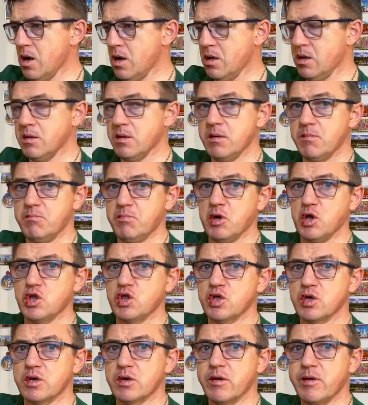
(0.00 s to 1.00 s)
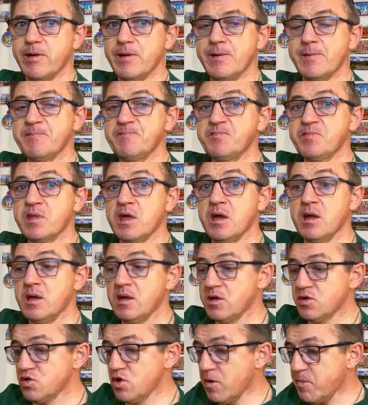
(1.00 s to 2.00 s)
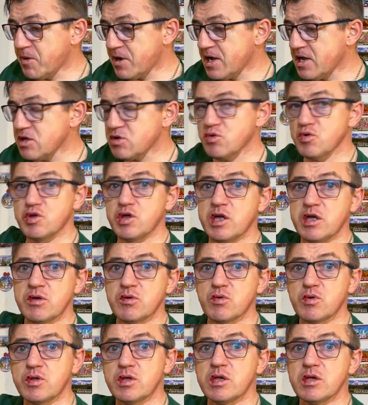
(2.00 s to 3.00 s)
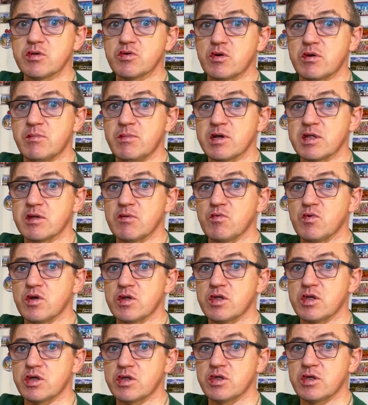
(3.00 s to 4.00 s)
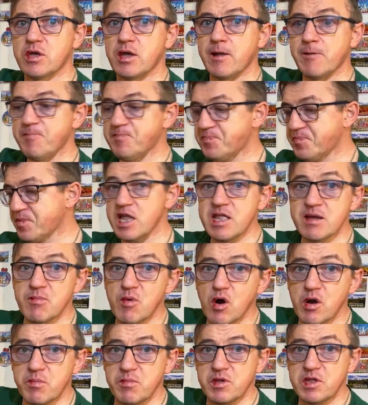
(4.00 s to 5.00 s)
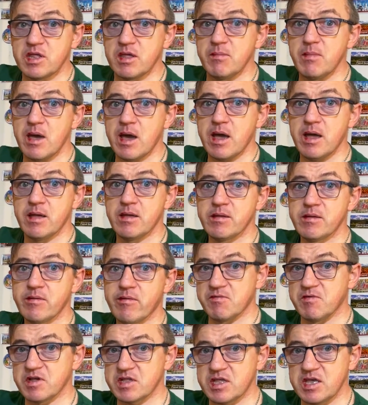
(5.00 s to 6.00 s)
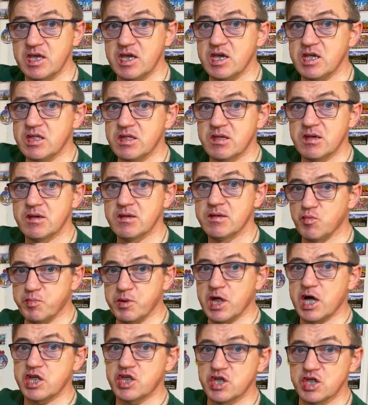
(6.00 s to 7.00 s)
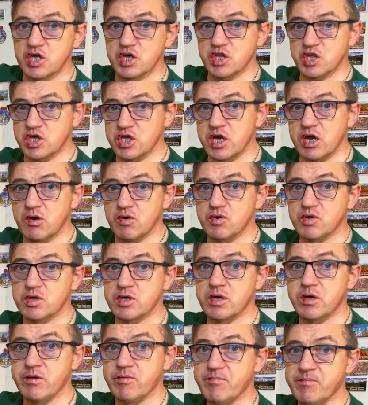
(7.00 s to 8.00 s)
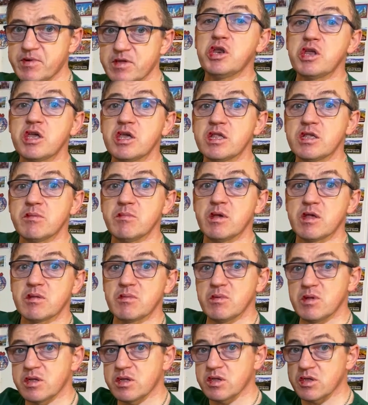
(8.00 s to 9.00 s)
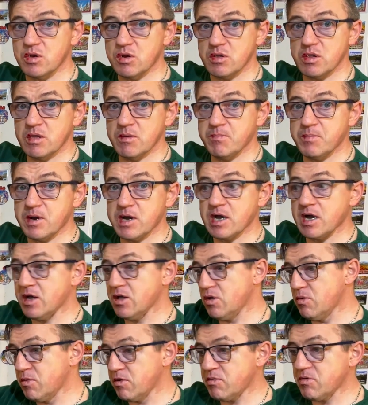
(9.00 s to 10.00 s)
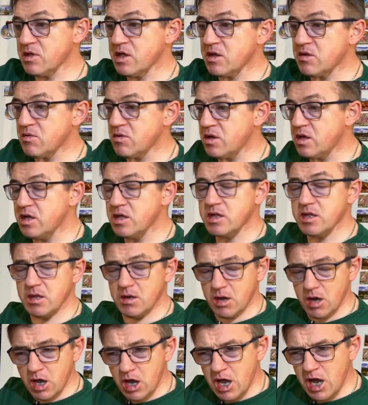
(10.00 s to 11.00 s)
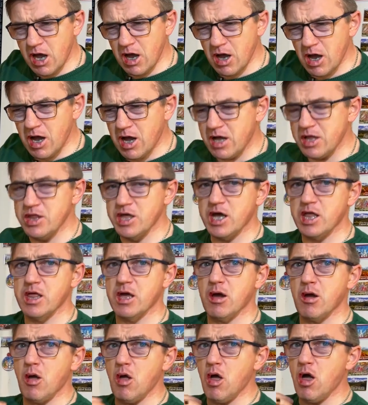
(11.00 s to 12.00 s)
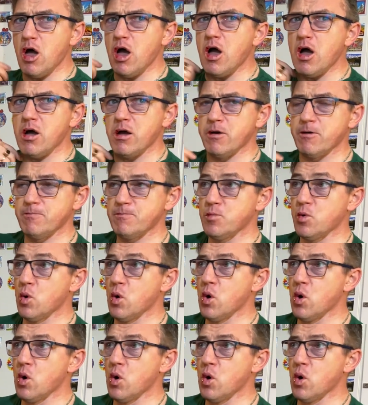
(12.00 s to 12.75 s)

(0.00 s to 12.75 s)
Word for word: А, перчик. Но ну, а пока не скучай, не грусти, скоро Максим в гости жди. Я не мог без тебя это возъесть. Уплачено же уже. Береги себя с близко, здравия пока. Либо вина не есть. А, а, надо. А,